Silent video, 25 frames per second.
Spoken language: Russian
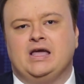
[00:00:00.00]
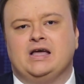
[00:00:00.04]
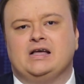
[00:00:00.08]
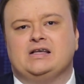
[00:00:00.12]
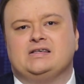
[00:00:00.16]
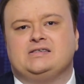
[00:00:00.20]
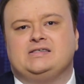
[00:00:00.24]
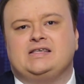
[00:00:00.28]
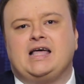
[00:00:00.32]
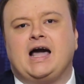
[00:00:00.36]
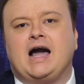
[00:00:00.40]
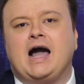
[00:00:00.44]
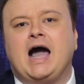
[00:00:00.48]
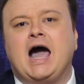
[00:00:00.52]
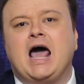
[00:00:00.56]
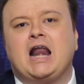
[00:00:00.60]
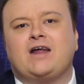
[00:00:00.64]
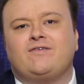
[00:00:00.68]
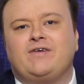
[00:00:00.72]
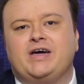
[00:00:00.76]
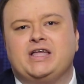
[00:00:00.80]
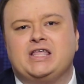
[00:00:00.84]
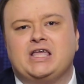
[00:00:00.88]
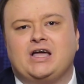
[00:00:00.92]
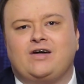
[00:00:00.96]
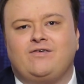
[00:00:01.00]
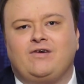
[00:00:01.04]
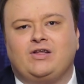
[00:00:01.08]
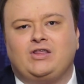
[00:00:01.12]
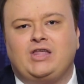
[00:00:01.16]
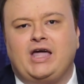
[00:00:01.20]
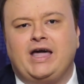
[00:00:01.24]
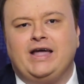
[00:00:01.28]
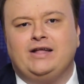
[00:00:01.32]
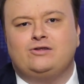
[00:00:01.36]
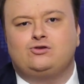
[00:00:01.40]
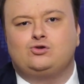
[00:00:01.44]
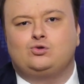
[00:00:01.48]
Захаровой не
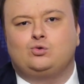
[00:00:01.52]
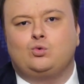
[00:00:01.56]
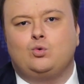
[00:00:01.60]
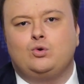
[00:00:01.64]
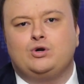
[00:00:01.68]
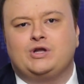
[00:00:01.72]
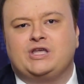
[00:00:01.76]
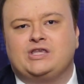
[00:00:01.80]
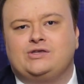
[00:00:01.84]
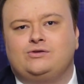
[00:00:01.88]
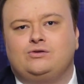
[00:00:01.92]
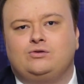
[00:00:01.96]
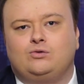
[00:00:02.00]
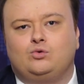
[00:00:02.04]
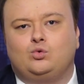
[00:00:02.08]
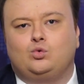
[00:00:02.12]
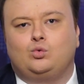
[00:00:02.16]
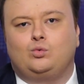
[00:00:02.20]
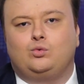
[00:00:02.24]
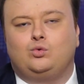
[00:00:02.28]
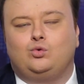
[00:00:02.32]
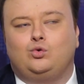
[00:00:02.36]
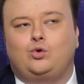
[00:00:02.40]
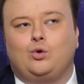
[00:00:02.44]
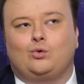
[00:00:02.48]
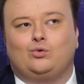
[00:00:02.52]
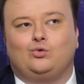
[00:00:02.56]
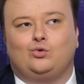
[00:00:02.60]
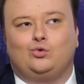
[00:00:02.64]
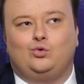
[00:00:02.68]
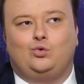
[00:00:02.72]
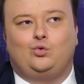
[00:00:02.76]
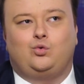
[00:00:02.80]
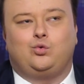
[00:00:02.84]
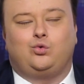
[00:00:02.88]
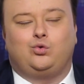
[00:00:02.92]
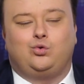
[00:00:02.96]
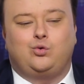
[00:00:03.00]
хватает с туль... тут,
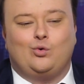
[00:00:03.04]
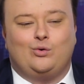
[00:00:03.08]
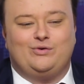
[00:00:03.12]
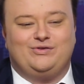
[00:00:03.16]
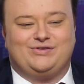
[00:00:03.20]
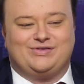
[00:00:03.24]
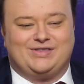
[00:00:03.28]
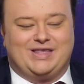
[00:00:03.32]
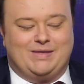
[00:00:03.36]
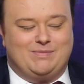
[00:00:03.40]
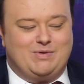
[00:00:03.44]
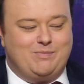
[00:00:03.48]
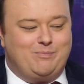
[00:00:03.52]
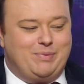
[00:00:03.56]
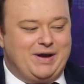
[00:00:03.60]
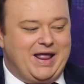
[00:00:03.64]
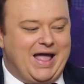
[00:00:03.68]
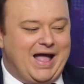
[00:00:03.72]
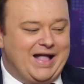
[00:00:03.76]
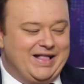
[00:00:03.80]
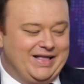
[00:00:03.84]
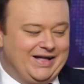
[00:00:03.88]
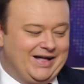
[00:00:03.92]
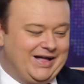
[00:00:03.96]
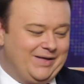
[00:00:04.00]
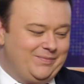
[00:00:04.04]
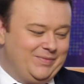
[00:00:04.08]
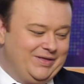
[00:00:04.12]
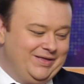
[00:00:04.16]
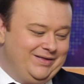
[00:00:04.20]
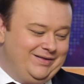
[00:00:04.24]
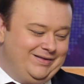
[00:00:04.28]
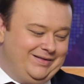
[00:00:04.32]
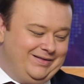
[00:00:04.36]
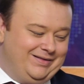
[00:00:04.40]
тут, тульскими пряниками.